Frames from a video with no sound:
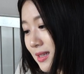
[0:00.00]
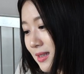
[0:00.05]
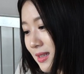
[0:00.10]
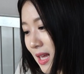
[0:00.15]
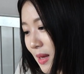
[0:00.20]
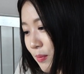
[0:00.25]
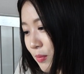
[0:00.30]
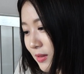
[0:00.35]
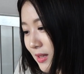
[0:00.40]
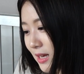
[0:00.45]

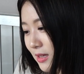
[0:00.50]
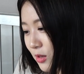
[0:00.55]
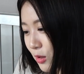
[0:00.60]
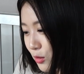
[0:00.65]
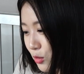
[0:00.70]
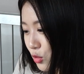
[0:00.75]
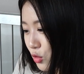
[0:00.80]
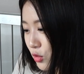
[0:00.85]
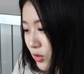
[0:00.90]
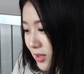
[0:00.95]
스태프나
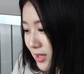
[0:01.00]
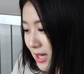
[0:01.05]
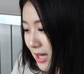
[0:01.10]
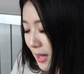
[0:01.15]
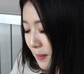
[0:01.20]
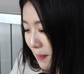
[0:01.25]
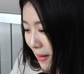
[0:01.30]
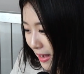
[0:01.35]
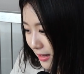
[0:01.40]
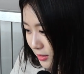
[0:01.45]

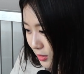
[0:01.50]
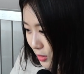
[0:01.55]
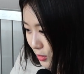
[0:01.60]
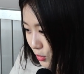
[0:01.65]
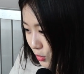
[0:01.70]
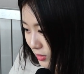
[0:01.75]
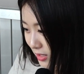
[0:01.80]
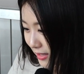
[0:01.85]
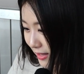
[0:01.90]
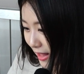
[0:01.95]
선수들은
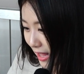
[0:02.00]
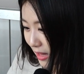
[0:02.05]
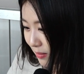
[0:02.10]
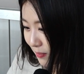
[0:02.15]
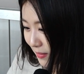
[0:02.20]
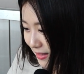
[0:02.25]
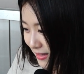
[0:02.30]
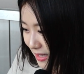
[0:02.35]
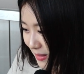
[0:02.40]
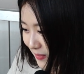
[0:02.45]
박철순에
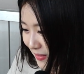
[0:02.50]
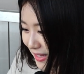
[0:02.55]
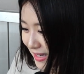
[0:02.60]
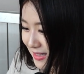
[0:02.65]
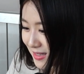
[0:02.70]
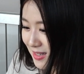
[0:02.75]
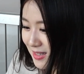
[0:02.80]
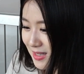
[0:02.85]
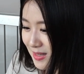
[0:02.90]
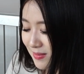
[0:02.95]
대한 믿음이
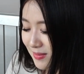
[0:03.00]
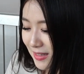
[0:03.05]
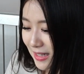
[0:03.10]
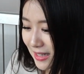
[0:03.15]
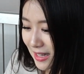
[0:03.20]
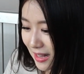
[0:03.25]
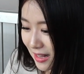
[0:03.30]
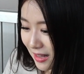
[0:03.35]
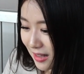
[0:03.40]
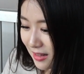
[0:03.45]

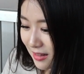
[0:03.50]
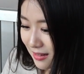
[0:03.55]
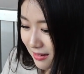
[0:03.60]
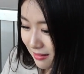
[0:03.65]
있었습니다.